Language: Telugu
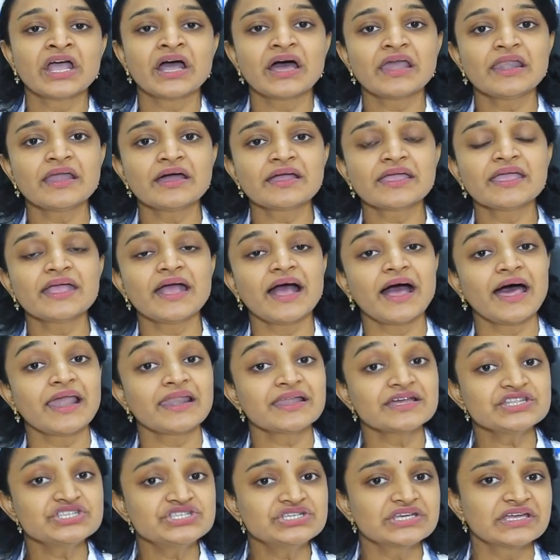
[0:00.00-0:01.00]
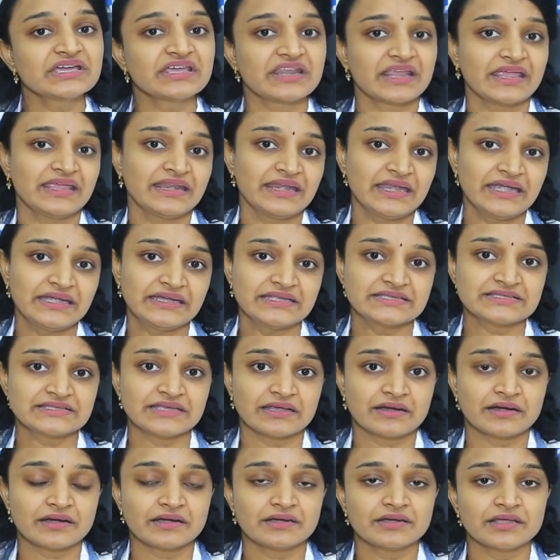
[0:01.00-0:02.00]
అలాగే అలర్జిక్
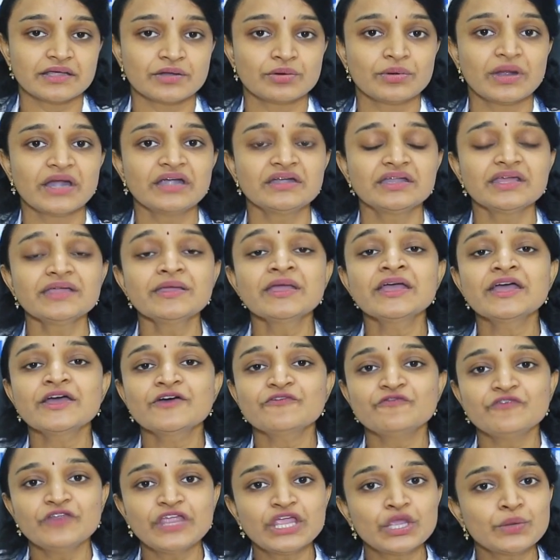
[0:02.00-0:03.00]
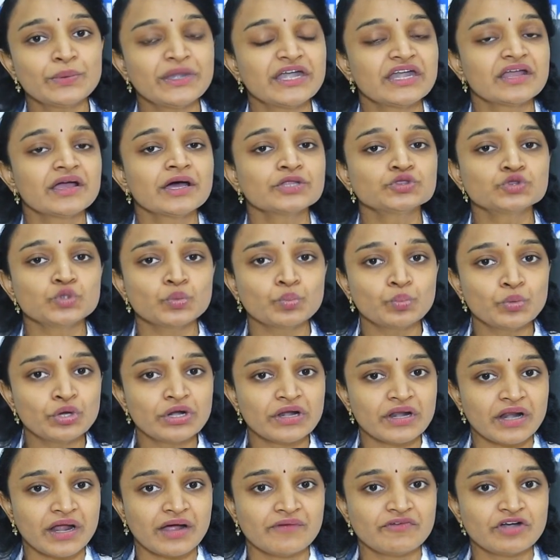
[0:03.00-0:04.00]
రైనైటిస్ అని అంటారు అంటే ఫ్రీక్వెంట్గా
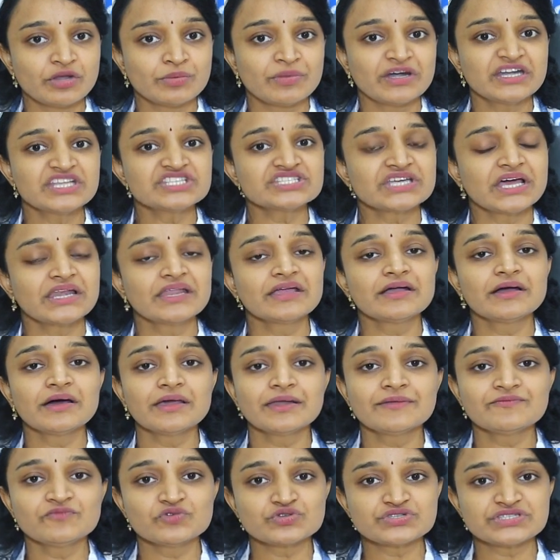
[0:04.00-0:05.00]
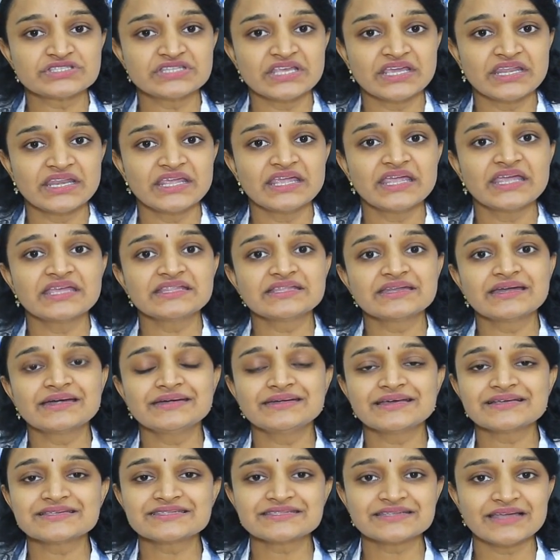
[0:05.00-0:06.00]
తుమ్ములు రావడం అంటే చలికాలం వస్తేనే
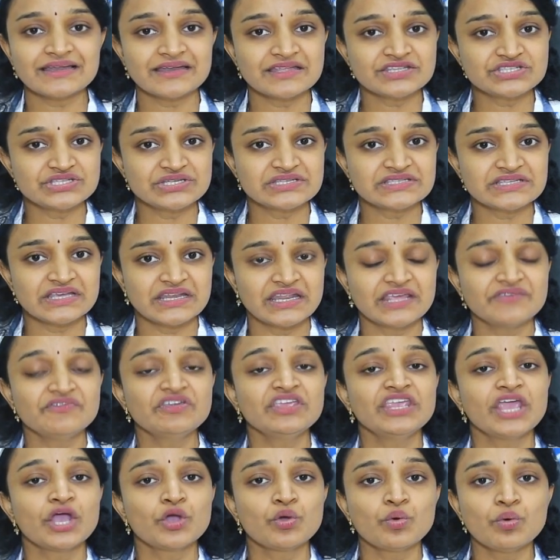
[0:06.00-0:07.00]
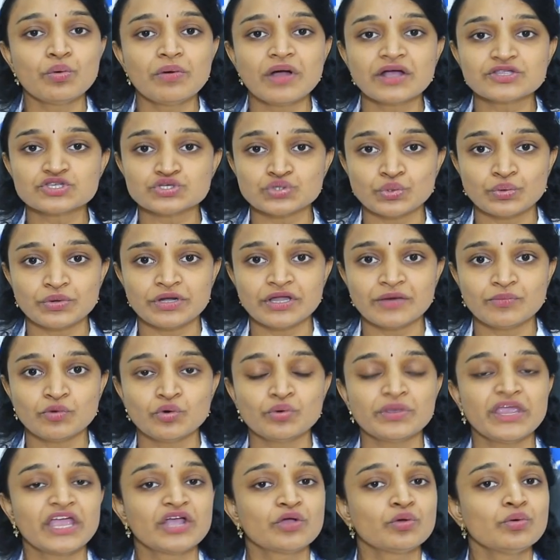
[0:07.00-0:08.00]
ఏదైనా డస్ట్ అలర్జీస్ అనేవి ఎక్కువగా
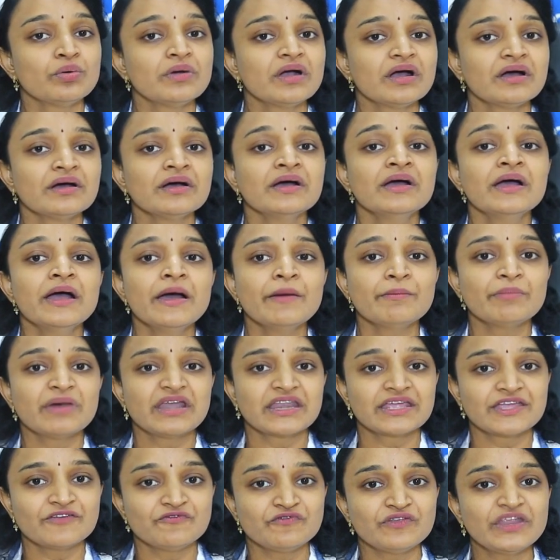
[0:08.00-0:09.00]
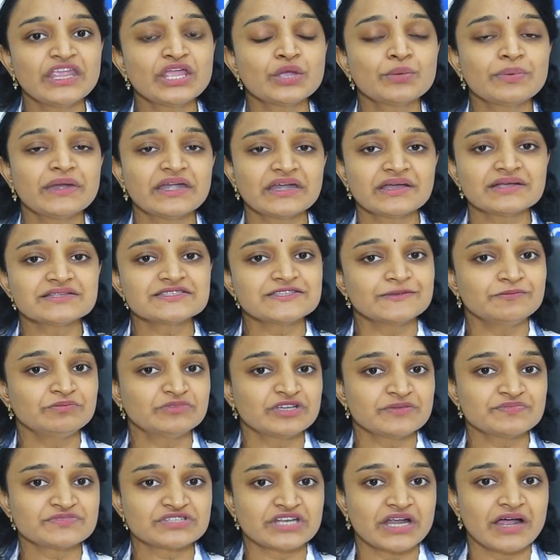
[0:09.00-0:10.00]
చూడడము ఎక్కువగా మనకి ఫ్రీక్వెంట్గా
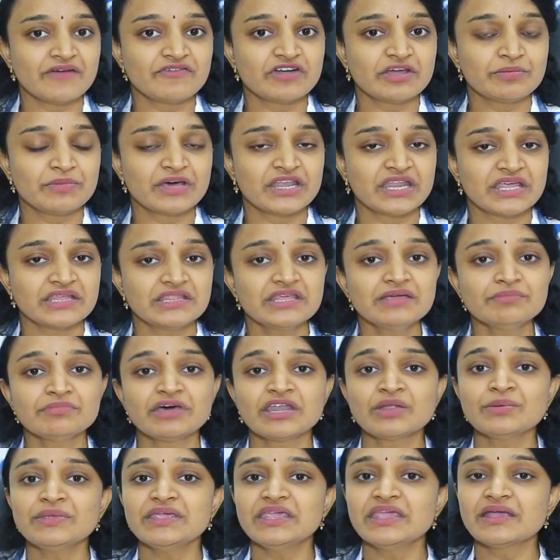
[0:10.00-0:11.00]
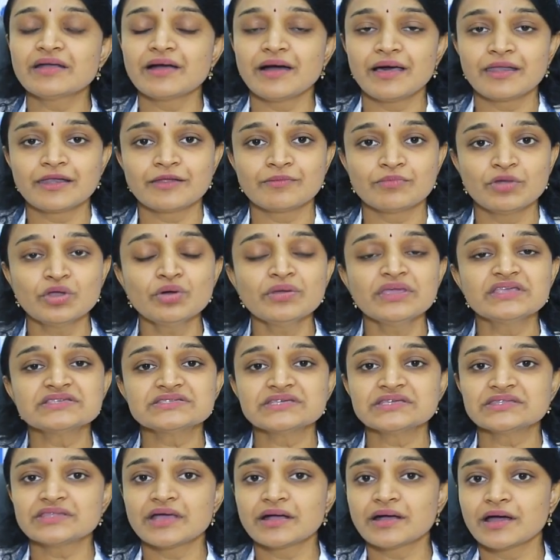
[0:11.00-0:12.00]
సిమ్టమ్స్ రావడం అనేది మనం ఈ కాలంలో ఈ
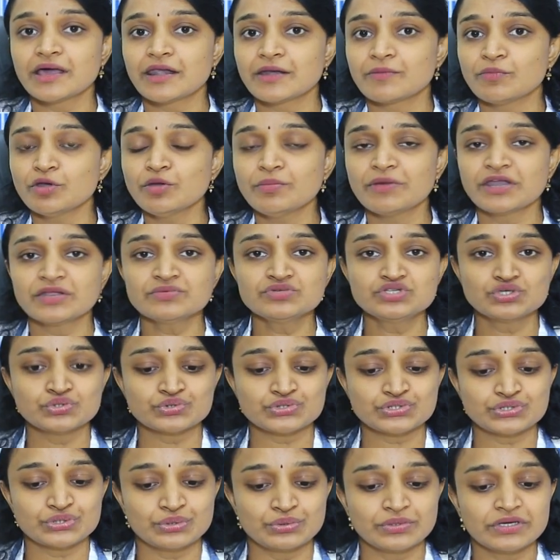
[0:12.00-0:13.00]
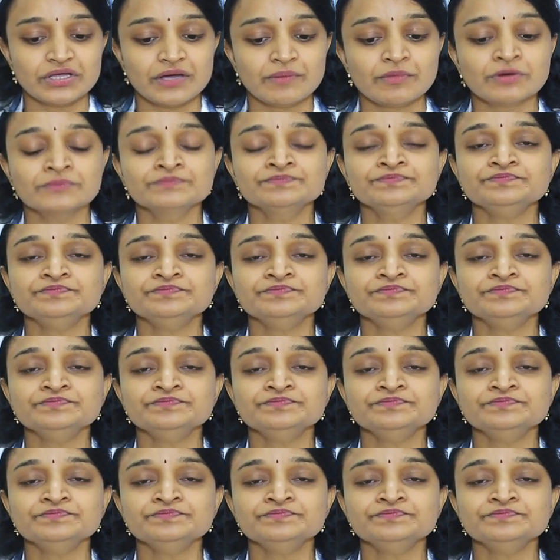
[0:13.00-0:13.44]
శీతాకాలం కాలంలో మనం చూస్తుంటాం